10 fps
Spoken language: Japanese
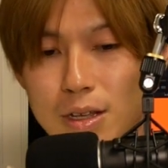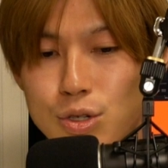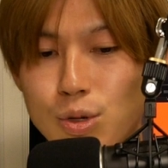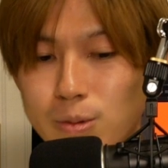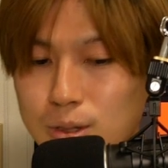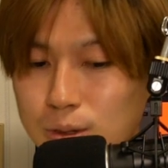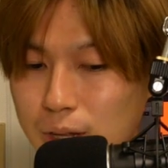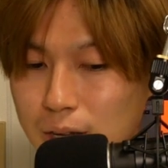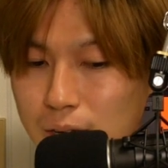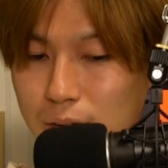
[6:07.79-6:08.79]
書物を
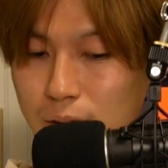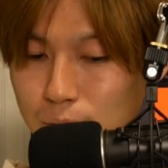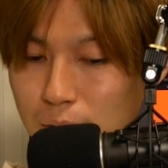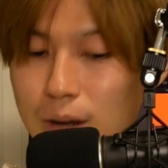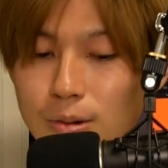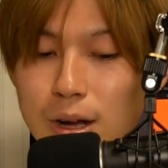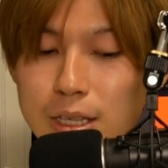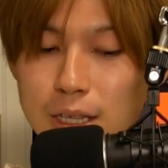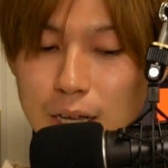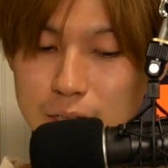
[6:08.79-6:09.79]
ね、蓄え
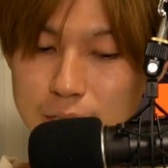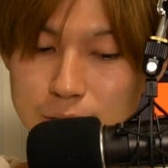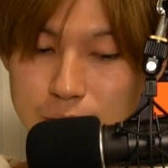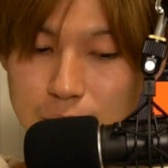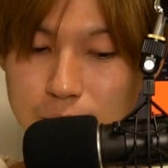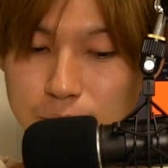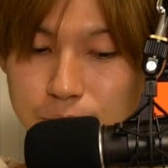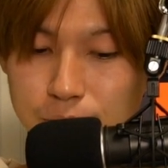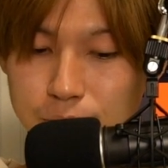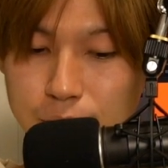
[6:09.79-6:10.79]
てたんですよね。
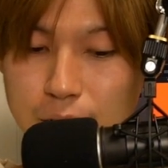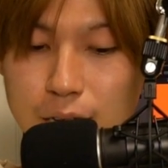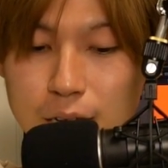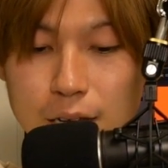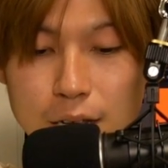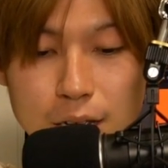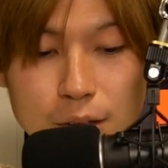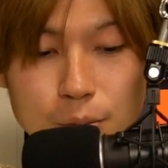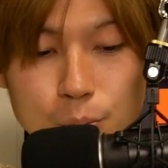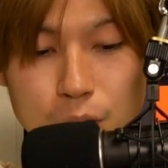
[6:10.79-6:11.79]
で、
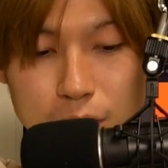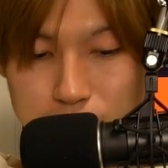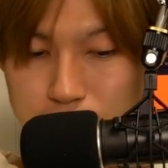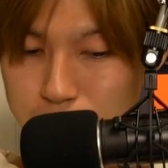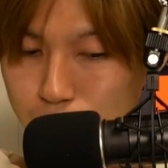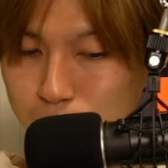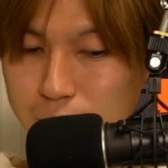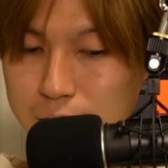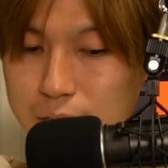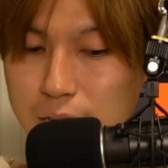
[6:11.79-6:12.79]
明治以降
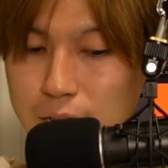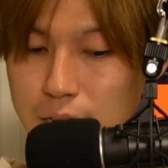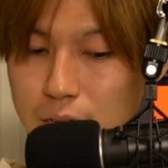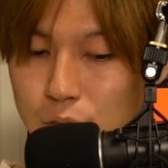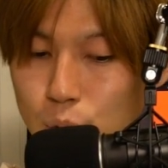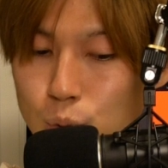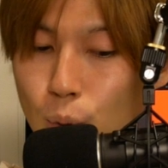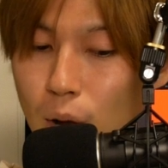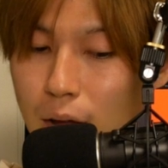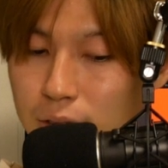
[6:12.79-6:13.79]
ですね、図
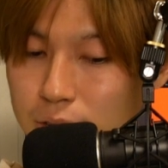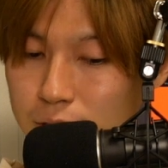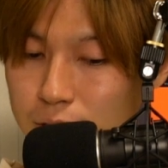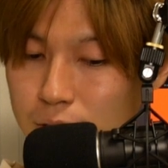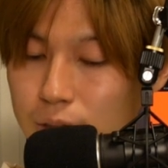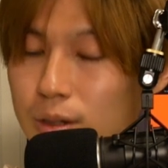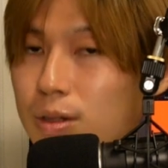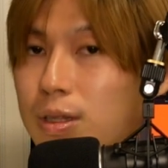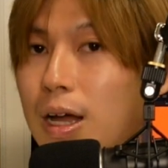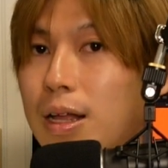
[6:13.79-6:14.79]
書館、
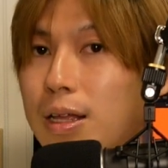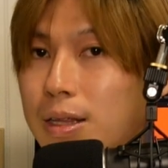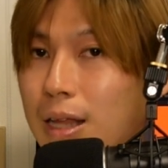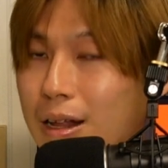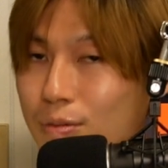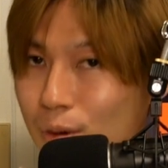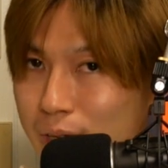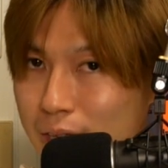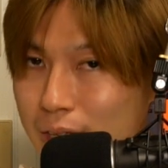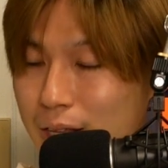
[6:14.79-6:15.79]
だ誰も
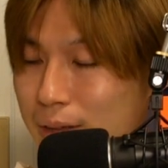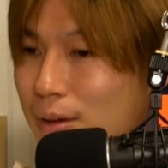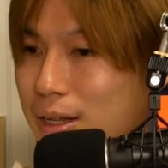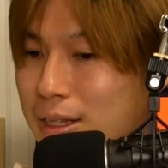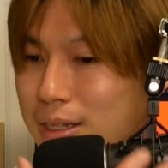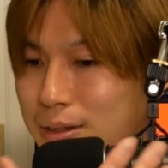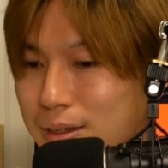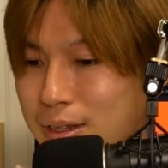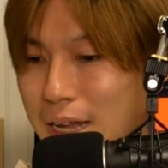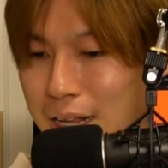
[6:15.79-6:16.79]
見、まあ、
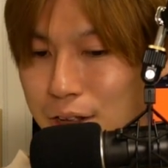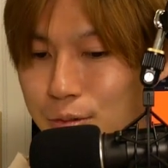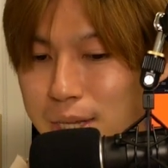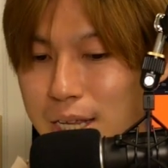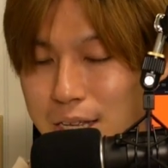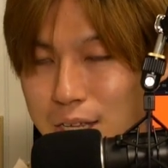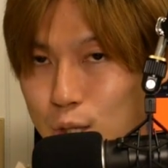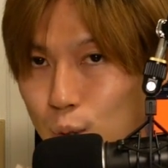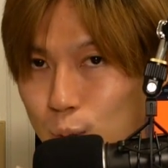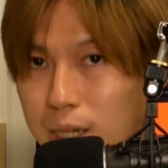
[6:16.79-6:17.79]
誰でも見ていいで
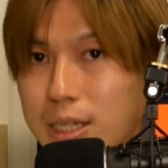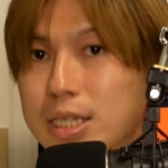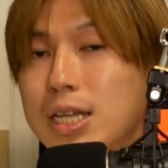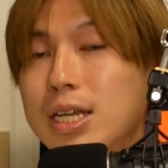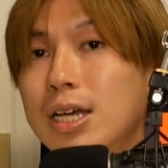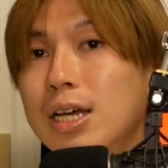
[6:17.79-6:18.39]
すよとかですね。